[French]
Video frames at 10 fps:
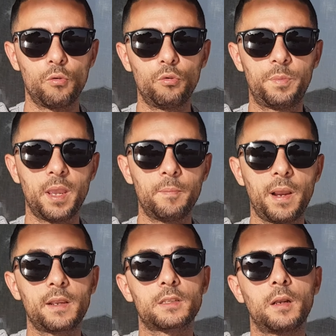Ou bien,
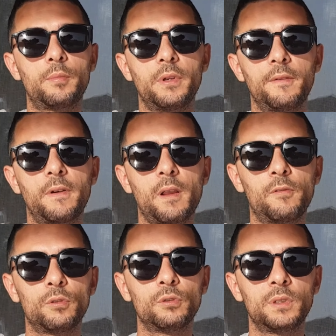par exemple, les
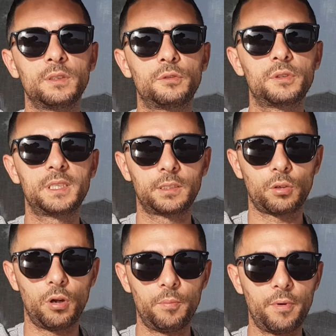flavonoïdes du
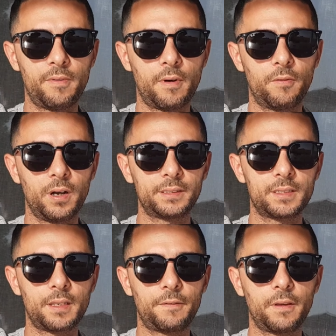citron peuvent avoir
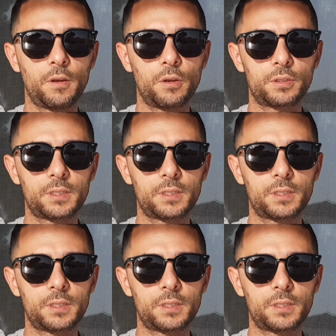des effets